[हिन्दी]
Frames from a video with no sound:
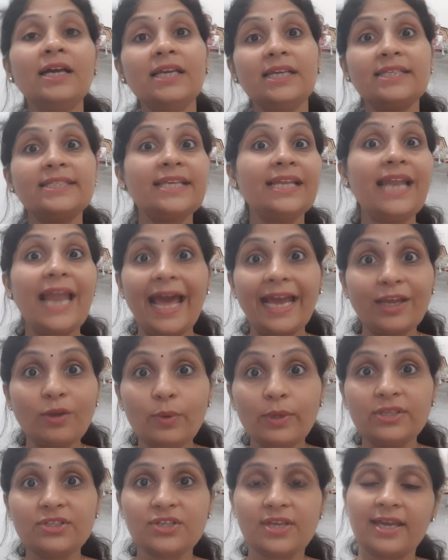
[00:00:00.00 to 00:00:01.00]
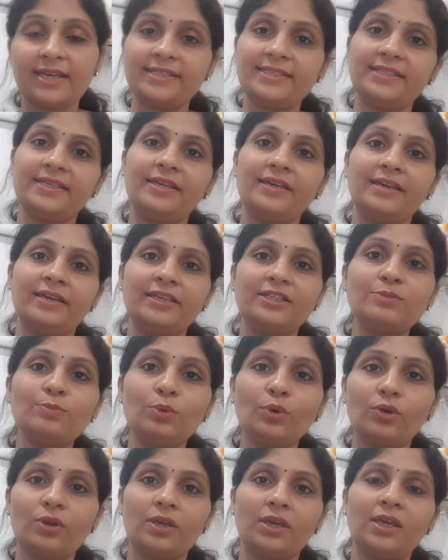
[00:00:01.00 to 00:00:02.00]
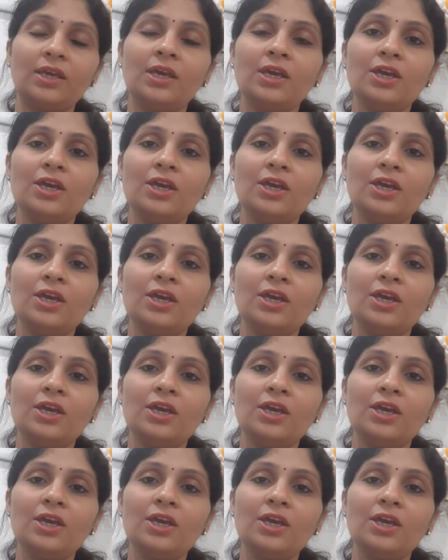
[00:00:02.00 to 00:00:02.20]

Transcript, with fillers: इसकी लैंग्वेज कैसी है इस बुक की